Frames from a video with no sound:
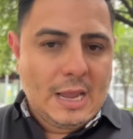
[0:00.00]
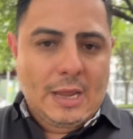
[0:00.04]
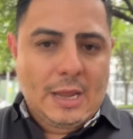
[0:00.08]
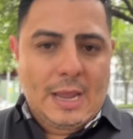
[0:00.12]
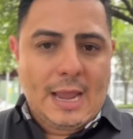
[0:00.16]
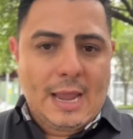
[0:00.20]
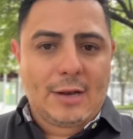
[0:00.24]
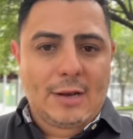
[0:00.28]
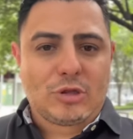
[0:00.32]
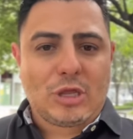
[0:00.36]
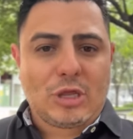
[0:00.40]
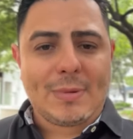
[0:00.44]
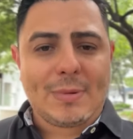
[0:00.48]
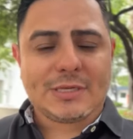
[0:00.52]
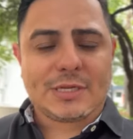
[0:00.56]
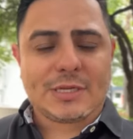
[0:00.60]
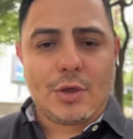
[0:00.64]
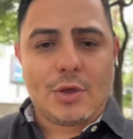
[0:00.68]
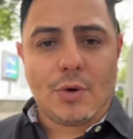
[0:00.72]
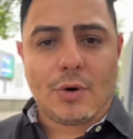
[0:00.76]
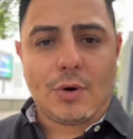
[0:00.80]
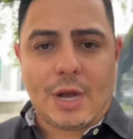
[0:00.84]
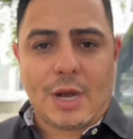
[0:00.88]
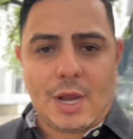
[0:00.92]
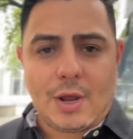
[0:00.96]
El tema es que
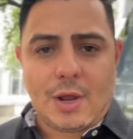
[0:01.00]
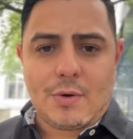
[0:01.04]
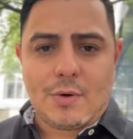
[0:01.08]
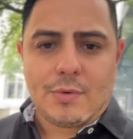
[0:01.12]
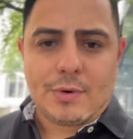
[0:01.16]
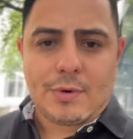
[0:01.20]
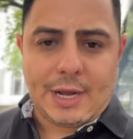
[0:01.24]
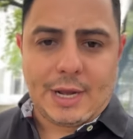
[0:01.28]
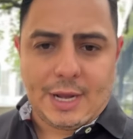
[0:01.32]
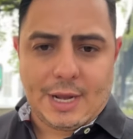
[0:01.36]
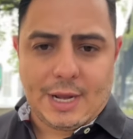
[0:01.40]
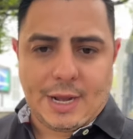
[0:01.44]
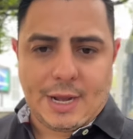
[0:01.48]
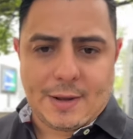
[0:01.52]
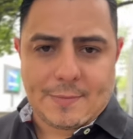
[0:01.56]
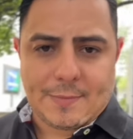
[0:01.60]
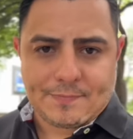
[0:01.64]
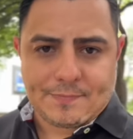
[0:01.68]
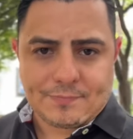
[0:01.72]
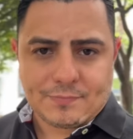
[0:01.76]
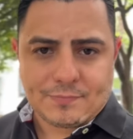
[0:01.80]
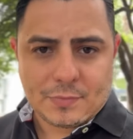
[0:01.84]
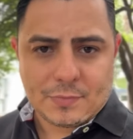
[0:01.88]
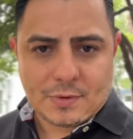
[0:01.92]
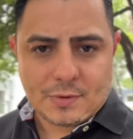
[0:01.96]
yo creo que
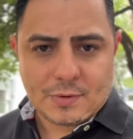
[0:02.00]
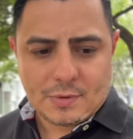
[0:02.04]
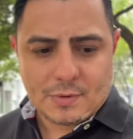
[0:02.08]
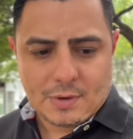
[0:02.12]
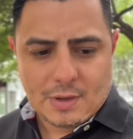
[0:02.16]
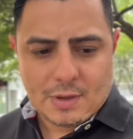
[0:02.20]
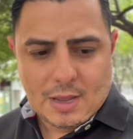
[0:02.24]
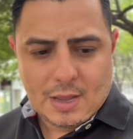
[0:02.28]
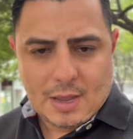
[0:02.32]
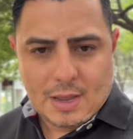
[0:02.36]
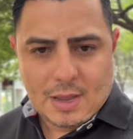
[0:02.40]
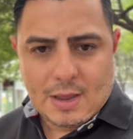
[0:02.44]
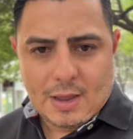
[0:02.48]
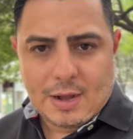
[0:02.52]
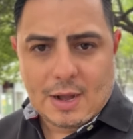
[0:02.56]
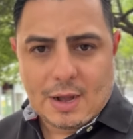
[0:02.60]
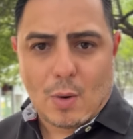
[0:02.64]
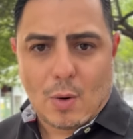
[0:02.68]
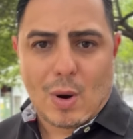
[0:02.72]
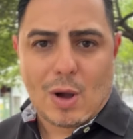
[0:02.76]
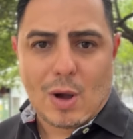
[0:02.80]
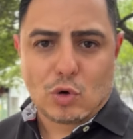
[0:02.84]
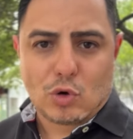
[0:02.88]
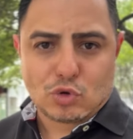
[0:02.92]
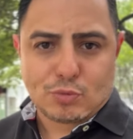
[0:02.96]

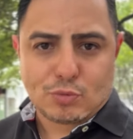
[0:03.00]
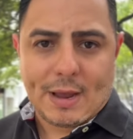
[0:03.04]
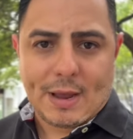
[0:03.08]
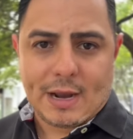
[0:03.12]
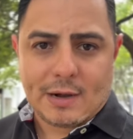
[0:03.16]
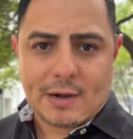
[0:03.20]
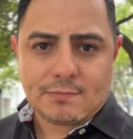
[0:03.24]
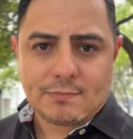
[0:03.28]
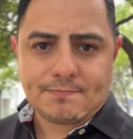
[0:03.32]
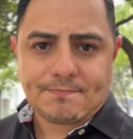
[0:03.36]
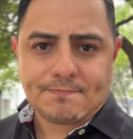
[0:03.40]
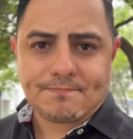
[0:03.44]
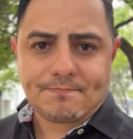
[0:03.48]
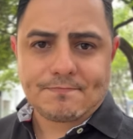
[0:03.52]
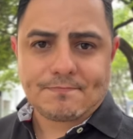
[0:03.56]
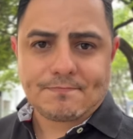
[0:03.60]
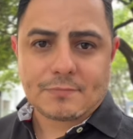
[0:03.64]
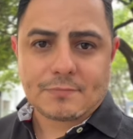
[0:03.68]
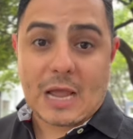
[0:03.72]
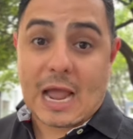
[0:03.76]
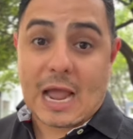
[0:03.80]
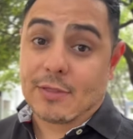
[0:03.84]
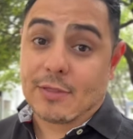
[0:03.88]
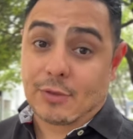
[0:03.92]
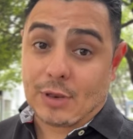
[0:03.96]
Nahuel Guzmán,
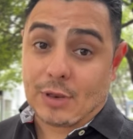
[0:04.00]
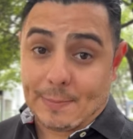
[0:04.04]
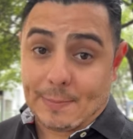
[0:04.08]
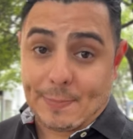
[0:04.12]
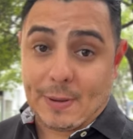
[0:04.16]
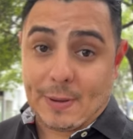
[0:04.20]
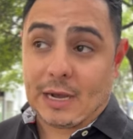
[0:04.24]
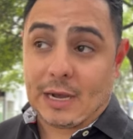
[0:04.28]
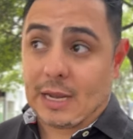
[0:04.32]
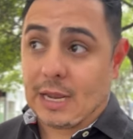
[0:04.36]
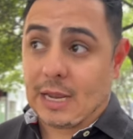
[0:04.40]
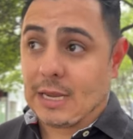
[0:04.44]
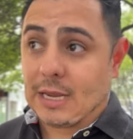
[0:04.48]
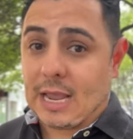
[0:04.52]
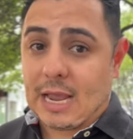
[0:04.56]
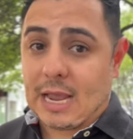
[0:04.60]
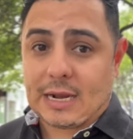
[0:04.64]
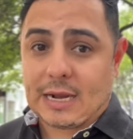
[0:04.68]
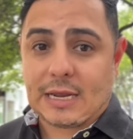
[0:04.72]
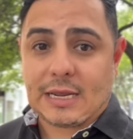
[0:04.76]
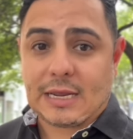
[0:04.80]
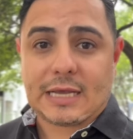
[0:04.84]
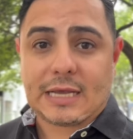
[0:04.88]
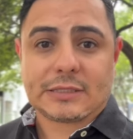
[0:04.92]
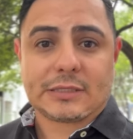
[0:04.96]
André Pierre Guignac
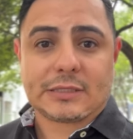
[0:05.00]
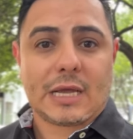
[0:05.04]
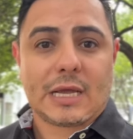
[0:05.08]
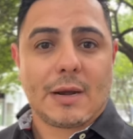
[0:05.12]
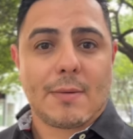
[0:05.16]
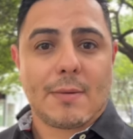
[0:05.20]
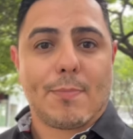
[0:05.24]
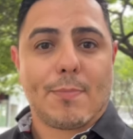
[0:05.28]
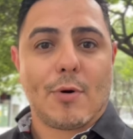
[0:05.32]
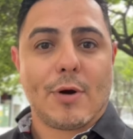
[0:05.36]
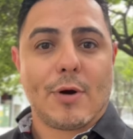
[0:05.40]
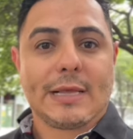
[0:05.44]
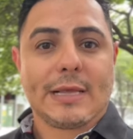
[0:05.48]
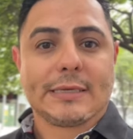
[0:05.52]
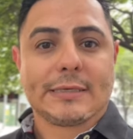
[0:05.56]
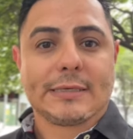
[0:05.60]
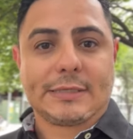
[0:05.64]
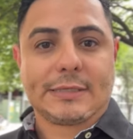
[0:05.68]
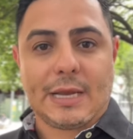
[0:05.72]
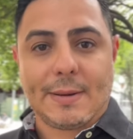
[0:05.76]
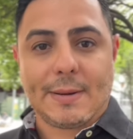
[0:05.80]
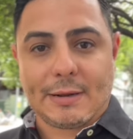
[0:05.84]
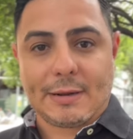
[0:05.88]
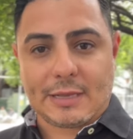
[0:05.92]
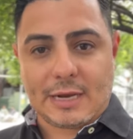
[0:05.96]
ya están por
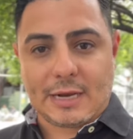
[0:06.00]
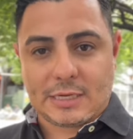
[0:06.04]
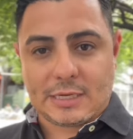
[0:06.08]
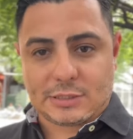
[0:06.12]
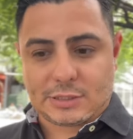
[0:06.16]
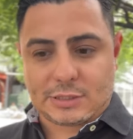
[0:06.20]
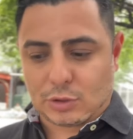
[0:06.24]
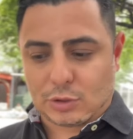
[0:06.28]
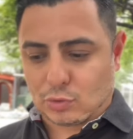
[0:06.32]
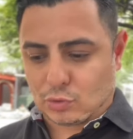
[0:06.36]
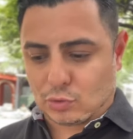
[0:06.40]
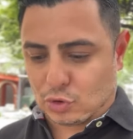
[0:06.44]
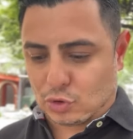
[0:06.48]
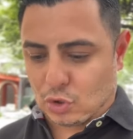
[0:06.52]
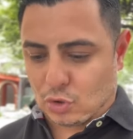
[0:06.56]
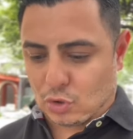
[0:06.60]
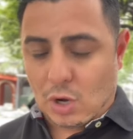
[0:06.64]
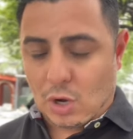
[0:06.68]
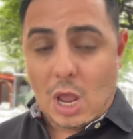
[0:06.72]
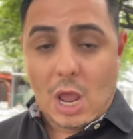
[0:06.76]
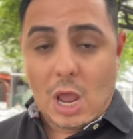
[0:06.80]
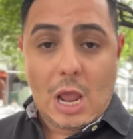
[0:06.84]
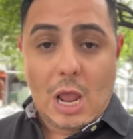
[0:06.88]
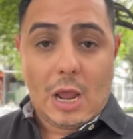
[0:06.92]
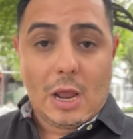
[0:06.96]
encima de la institución.
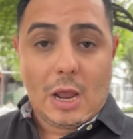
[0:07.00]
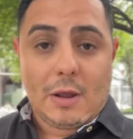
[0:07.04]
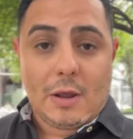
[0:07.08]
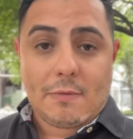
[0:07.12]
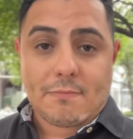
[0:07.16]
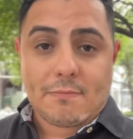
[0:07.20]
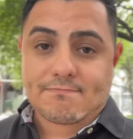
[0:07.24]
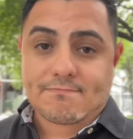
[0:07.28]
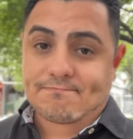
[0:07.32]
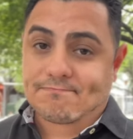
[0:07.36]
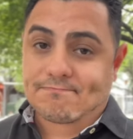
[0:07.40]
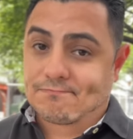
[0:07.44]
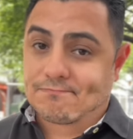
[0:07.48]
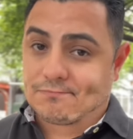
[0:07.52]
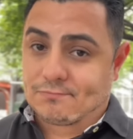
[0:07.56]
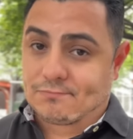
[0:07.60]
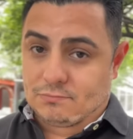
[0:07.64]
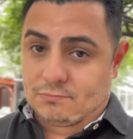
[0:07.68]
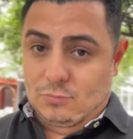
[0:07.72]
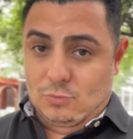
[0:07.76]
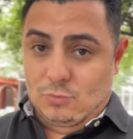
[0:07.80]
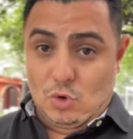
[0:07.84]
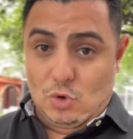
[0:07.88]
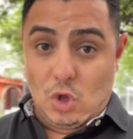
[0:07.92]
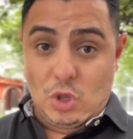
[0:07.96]

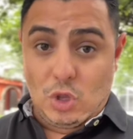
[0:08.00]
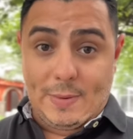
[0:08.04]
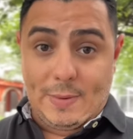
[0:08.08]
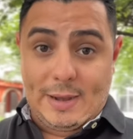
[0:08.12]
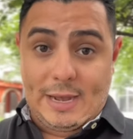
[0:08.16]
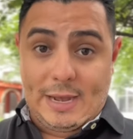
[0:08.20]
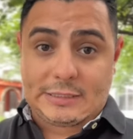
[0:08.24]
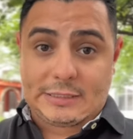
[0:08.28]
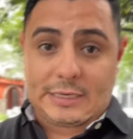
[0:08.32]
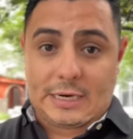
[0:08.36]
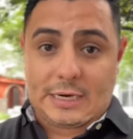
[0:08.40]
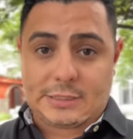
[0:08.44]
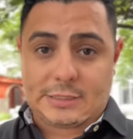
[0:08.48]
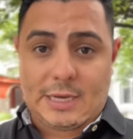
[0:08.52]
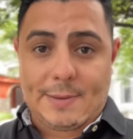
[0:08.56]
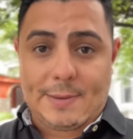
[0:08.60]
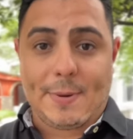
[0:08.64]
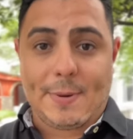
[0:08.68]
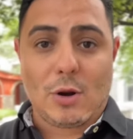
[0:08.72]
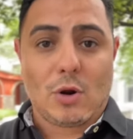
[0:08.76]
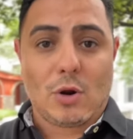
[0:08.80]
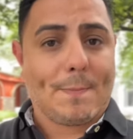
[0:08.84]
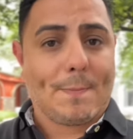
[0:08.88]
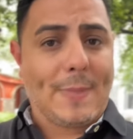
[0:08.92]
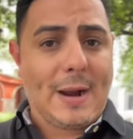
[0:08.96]
No debería ser así,
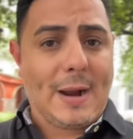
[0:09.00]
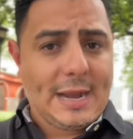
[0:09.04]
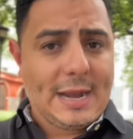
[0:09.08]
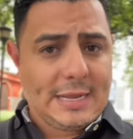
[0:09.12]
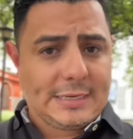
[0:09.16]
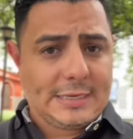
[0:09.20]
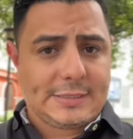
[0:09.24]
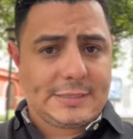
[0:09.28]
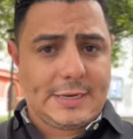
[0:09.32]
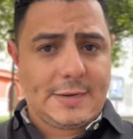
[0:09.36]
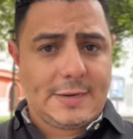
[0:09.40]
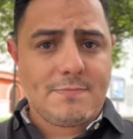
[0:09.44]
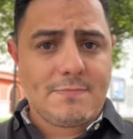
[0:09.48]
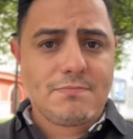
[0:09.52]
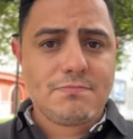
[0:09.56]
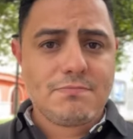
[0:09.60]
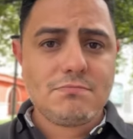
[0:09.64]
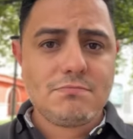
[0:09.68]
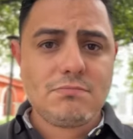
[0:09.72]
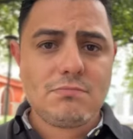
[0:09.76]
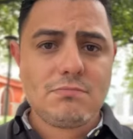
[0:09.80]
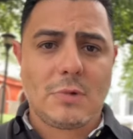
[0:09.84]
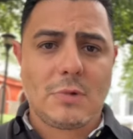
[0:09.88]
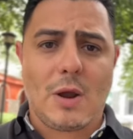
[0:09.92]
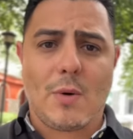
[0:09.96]
pero parece.
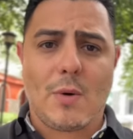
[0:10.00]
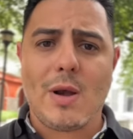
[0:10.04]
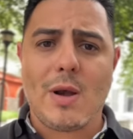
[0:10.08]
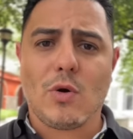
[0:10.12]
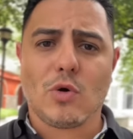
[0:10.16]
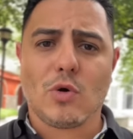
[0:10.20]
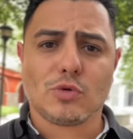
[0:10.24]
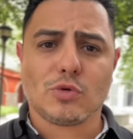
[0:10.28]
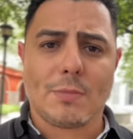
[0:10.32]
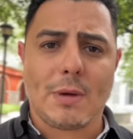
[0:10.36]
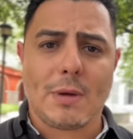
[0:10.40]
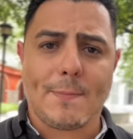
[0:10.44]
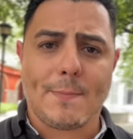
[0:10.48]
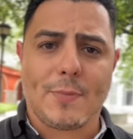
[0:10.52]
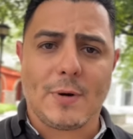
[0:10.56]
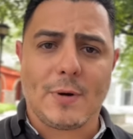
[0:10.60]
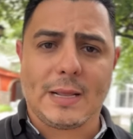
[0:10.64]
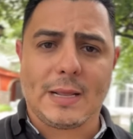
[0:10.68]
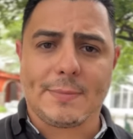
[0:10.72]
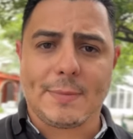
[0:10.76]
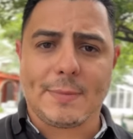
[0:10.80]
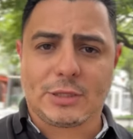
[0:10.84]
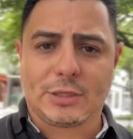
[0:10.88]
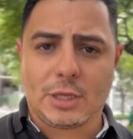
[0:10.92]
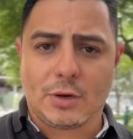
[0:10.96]
Nahuel Guzmán
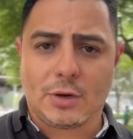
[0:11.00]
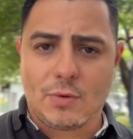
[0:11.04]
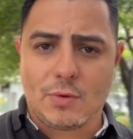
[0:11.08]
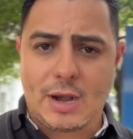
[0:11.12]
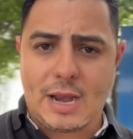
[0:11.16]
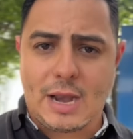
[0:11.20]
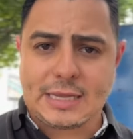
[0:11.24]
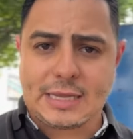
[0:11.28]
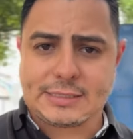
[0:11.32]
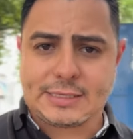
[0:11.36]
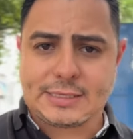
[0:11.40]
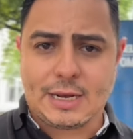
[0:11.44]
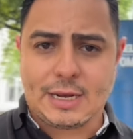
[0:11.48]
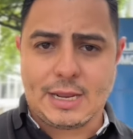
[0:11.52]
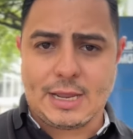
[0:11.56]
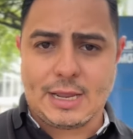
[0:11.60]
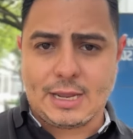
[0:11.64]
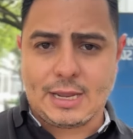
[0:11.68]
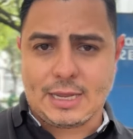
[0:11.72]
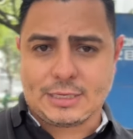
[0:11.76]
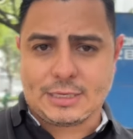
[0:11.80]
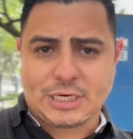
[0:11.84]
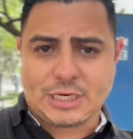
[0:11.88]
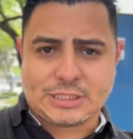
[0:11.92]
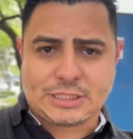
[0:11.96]
puede meter un láser y
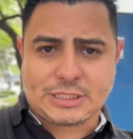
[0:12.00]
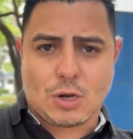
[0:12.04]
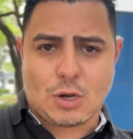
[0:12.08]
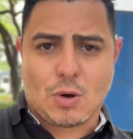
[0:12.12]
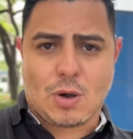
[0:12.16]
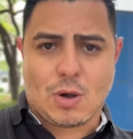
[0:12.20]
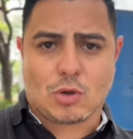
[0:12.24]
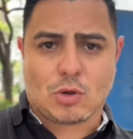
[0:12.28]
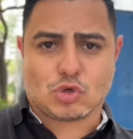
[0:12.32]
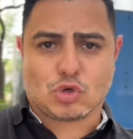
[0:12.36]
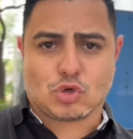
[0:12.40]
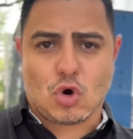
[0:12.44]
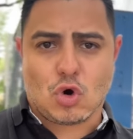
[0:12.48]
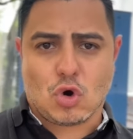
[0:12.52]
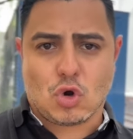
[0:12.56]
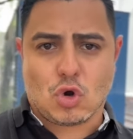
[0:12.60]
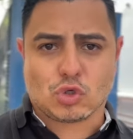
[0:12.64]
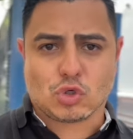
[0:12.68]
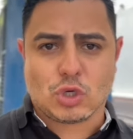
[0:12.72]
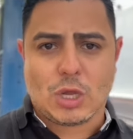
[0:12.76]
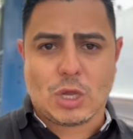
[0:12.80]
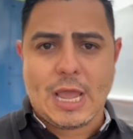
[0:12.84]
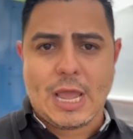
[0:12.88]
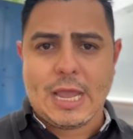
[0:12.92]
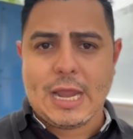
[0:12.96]
echárselo a los
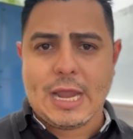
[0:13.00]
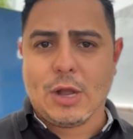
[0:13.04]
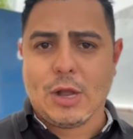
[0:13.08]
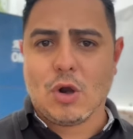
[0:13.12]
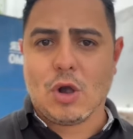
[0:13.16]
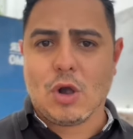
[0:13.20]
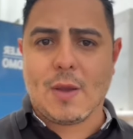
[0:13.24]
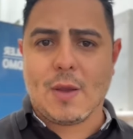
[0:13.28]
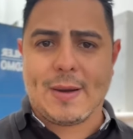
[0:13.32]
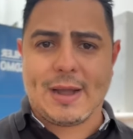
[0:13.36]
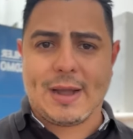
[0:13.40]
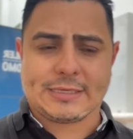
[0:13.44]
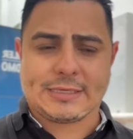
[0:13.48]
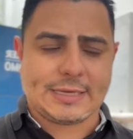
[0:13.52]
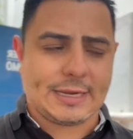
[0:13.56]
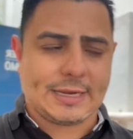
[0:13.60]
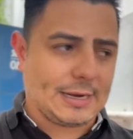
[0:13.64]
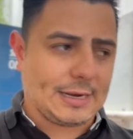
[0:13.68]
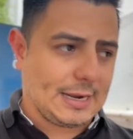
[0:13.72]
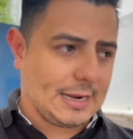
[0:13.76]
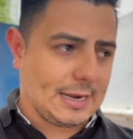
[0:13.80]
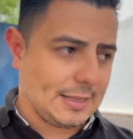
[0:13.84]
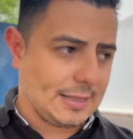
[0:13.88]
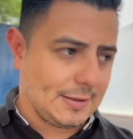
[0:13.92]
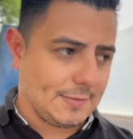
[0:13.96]
ojos y no le van a hacer
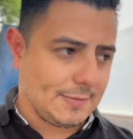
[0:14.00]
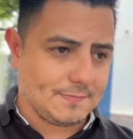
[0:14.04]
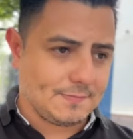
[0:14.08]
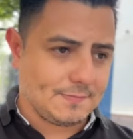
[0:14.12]
nada.